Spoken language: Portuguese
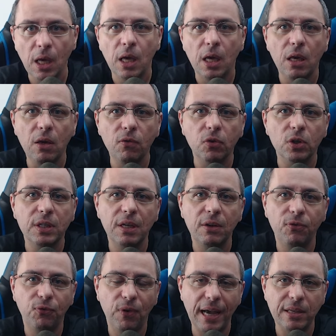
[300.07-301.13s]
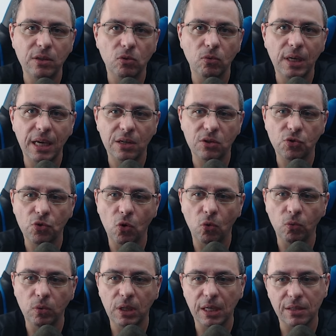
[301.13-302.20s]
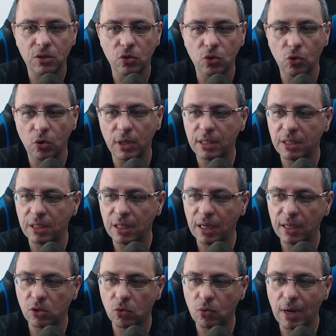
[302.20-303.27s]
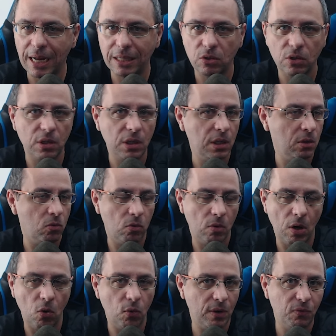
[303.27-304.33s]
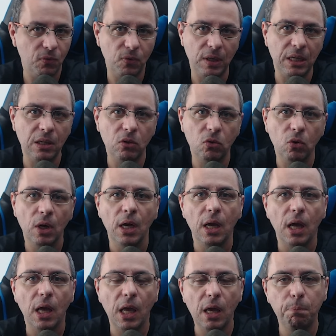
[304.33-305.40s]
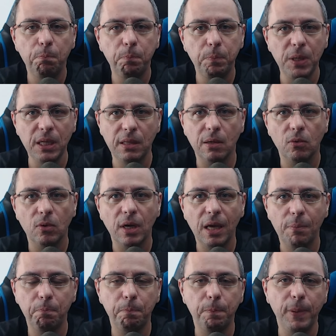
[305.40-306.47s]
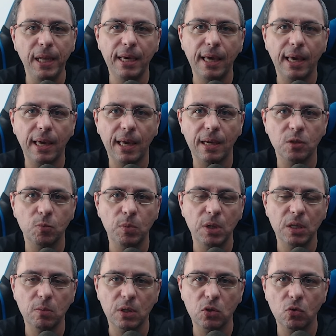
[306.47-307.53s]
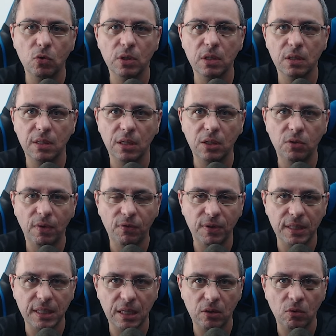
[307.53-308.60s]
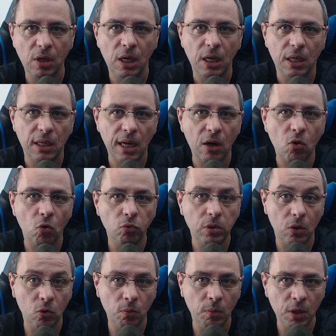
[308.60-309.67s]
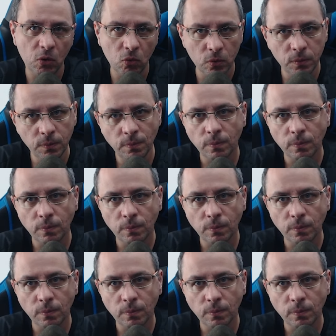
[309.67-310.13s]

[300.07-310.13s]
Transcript: e você faz com que as contas 2, 3, 4, 5 ao infinito repitam, repliquem as mesmas coisas que você estiver fazendo na conta número 1. Um.